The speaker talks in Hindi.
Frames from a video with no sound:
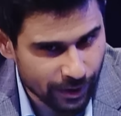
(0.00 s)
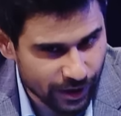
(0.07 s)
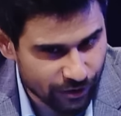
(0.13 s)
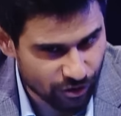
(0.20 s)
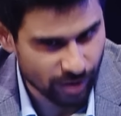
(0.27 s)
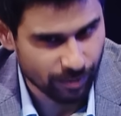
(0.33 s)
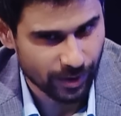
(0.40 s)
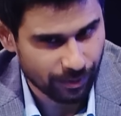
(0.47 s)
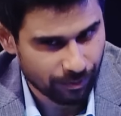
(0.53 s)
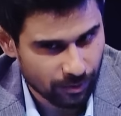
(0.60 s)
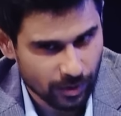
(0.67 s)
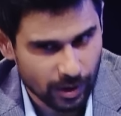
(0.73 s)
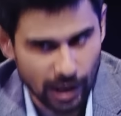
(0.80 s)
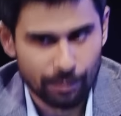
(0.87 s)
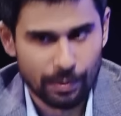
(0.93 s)
इंडस्ट्री में
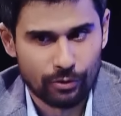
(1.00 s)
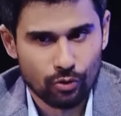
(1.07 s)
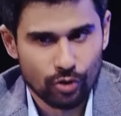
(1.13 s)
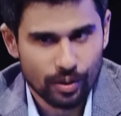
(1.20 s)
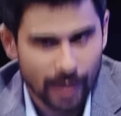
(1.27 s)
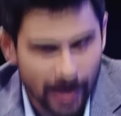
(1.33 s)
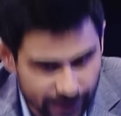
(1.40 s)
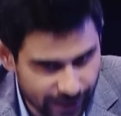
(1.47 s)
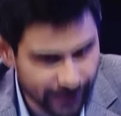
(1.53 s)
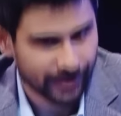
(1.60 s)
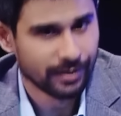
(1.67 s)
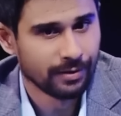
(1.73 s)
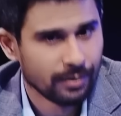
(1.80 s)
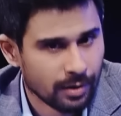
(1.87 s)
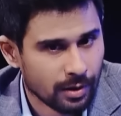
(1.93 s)
कल परसों की बात है ये
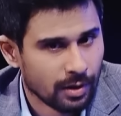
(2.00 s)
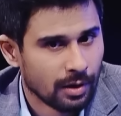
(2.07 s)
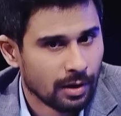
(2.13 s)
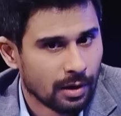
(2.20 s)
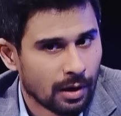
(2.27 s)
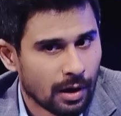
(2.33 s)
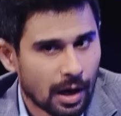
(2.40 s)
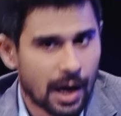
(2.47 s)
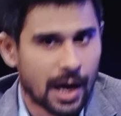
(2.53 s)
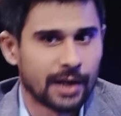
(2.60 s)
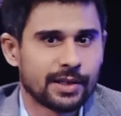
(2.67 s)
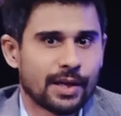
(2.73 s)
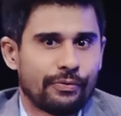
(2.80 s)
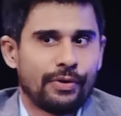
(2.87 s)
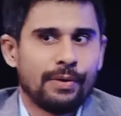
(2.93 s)
हाँ।
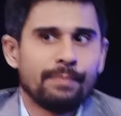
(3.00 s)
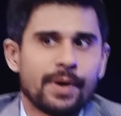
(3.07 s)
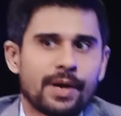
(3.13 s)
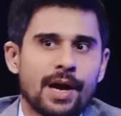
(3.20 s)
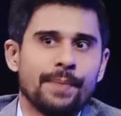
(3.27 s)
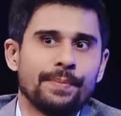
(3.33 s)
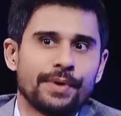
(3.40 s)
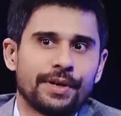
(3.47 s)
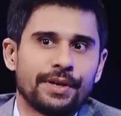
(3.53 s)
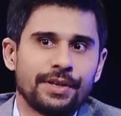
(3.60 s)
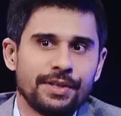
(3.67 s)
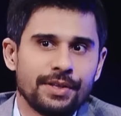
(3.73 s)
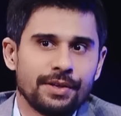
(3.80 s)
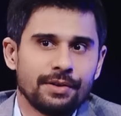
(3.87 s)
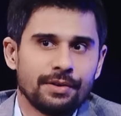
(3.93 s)
आज आप फिल्म में काम कर रही
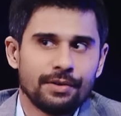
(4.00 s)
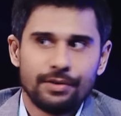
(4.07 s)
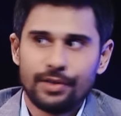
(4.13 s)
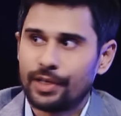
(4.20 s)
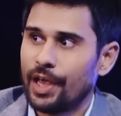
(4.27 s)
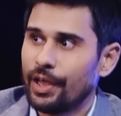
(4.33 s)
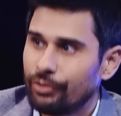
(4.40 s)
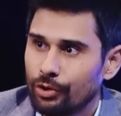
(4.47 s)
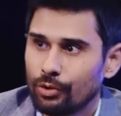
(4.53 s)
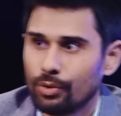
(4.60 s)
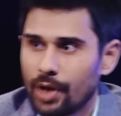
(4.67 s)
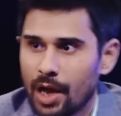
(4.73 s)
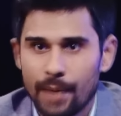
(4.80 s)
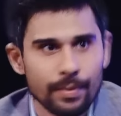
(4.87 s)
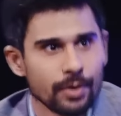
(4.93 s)
हैं हाँ ये कैसे हो
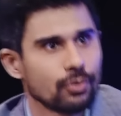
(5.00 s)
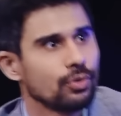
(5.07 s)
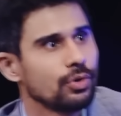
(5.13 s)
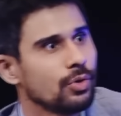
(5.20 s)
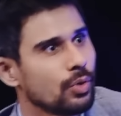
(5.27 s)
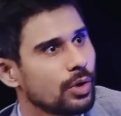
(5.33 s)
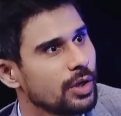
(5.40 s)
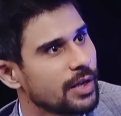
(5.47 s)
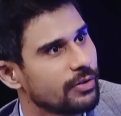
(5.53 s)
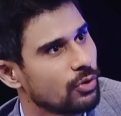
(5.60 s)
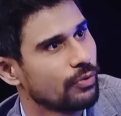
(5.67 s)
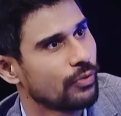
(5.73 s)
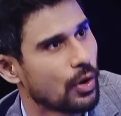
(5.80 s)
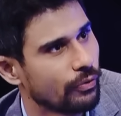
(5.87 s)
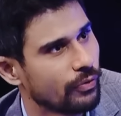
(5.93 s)
रहा है हमें क्यों नहीं हो रही
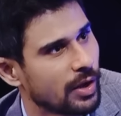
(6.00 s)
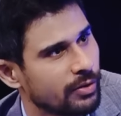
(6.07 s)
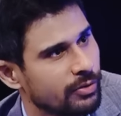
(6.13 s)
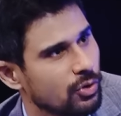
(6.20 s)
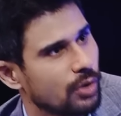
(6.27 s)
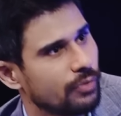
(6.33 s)
है ऐसी